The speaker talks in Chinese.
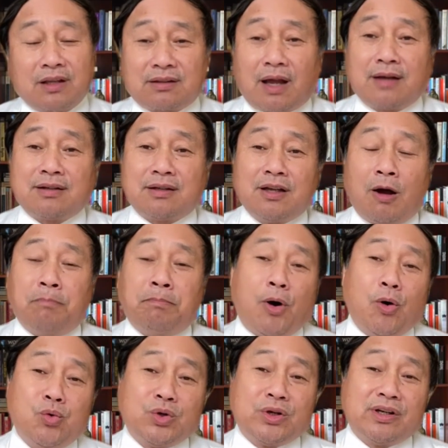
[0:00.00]
他这个要
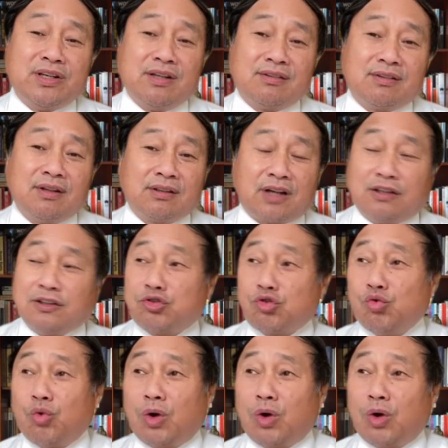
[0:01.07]
保护这个隐私，可是中